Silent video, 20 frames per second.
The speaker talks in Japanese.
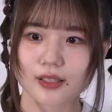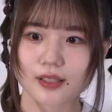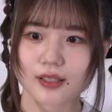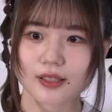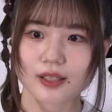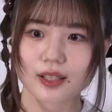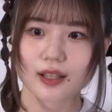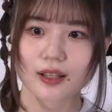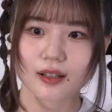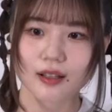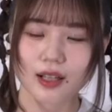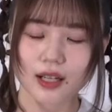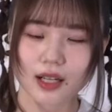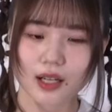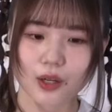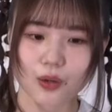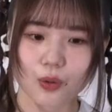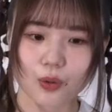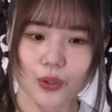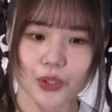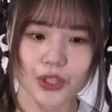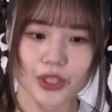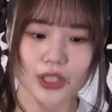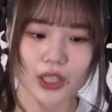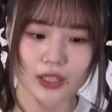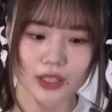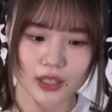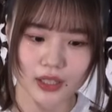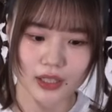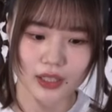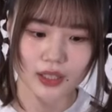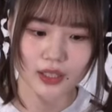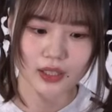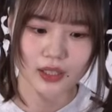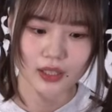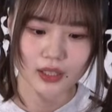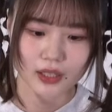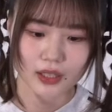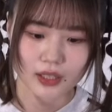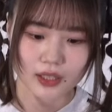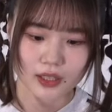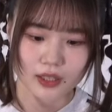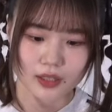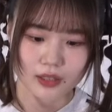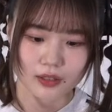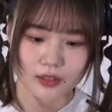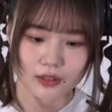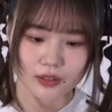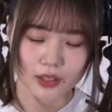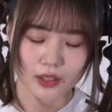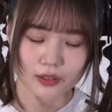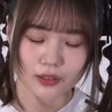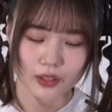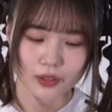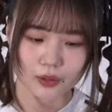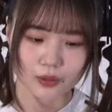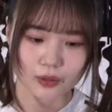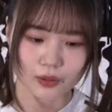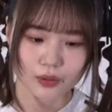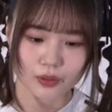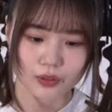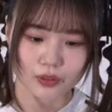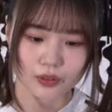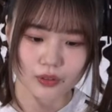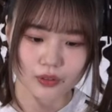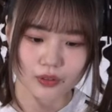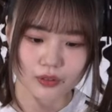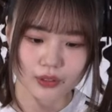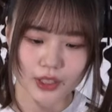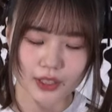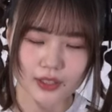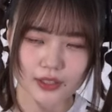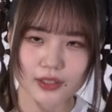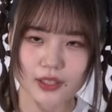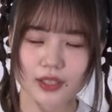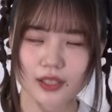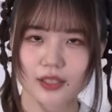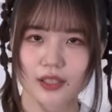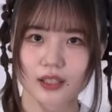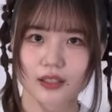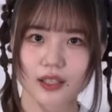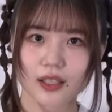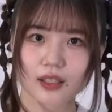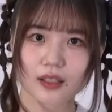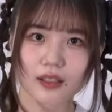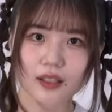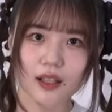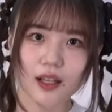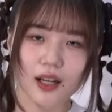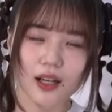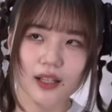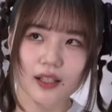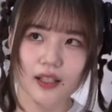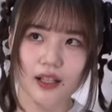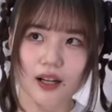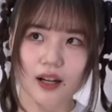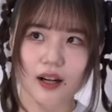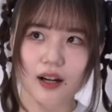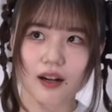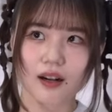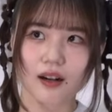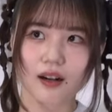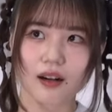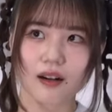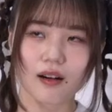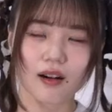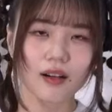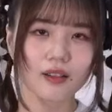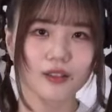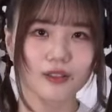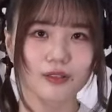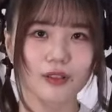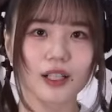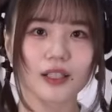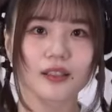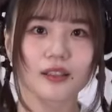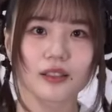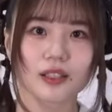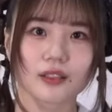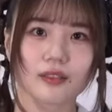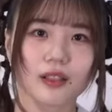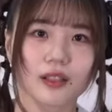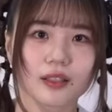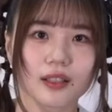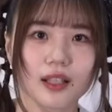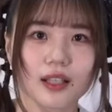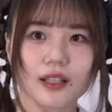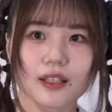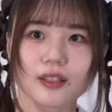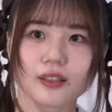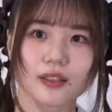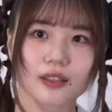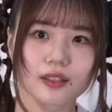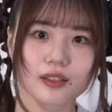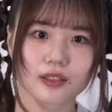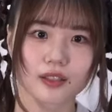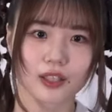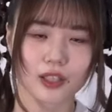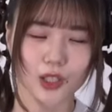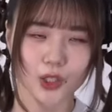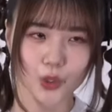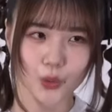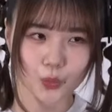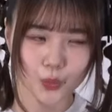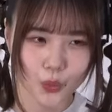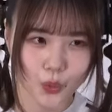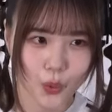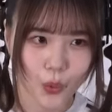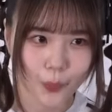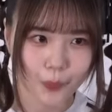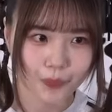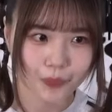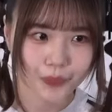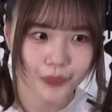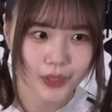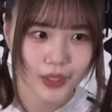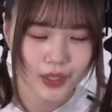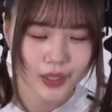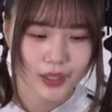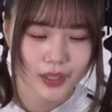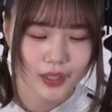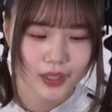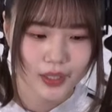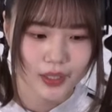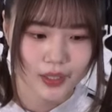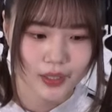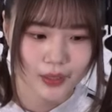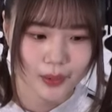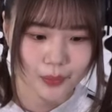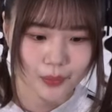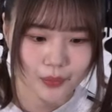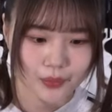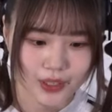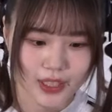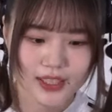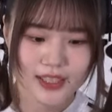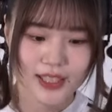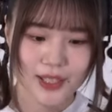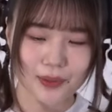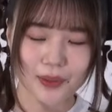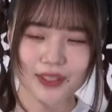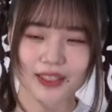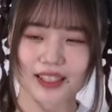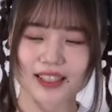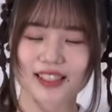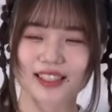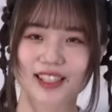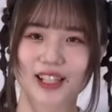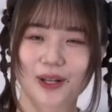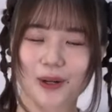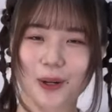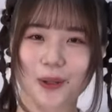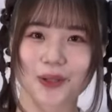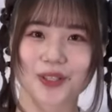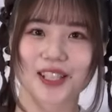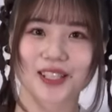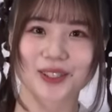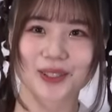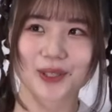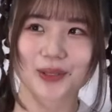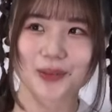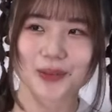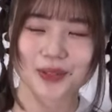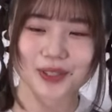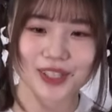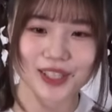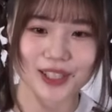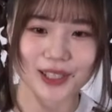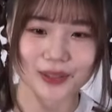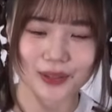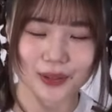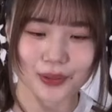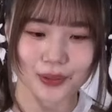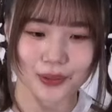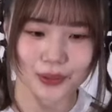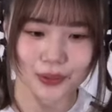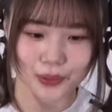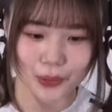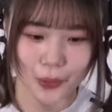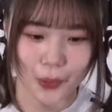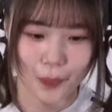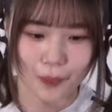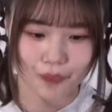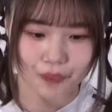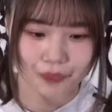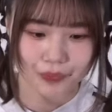い事件が起きたり、なんだろう、劇的な展開があるわけではないんですけれども、なぜ私がこの作品を好きかというと、